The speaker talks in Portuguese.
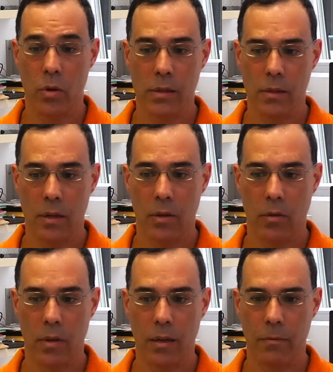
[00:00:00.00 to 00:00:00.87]
Coisas que eu
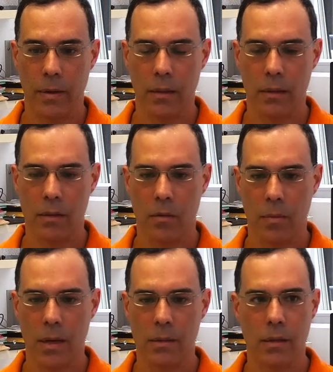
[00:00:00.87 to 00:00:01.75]
tenho na gaveta são
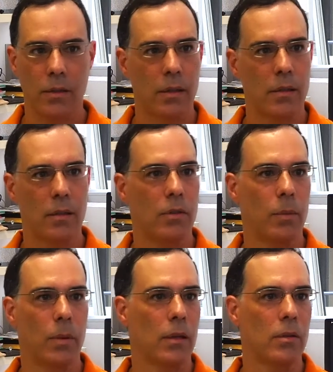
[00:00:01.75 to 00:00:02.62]
mais na direção de
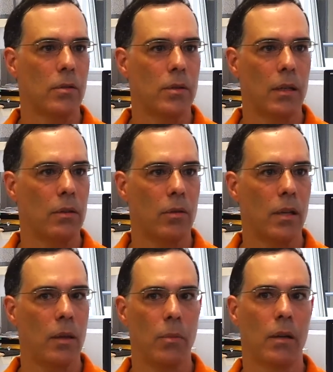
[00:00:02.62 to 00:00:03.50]
aplicações
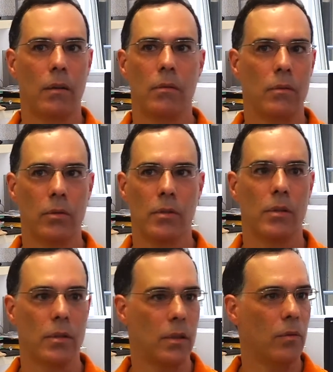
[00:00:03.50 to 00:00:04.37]
eletroquímicas,
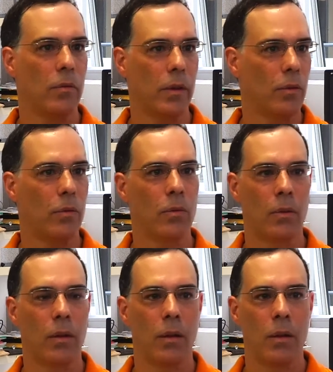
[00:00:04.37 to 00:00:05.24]
coisas que eu venho
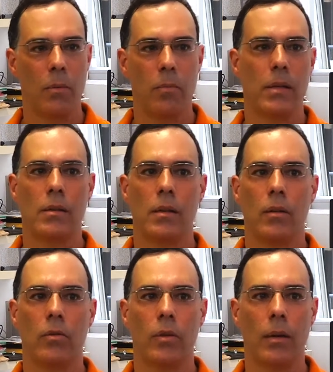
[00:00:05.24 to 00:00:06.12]

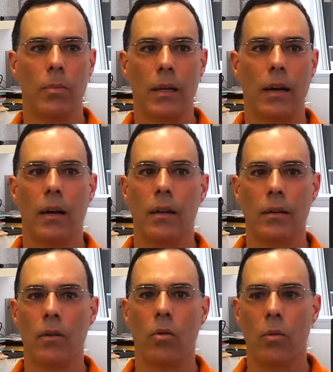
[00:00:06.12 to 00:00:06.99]
pensando em aplicar
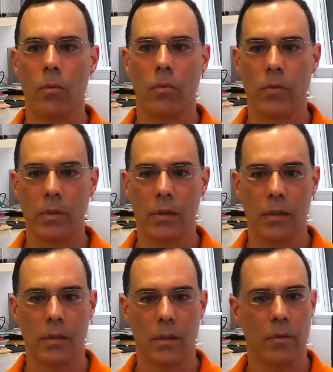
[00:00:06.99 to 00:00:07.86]
em como
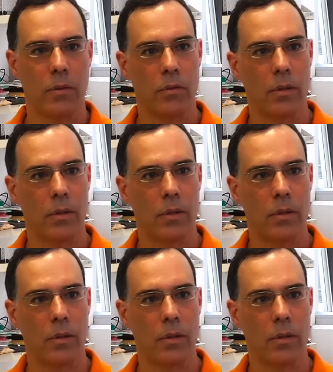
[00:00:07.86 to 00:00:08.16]
você descrever um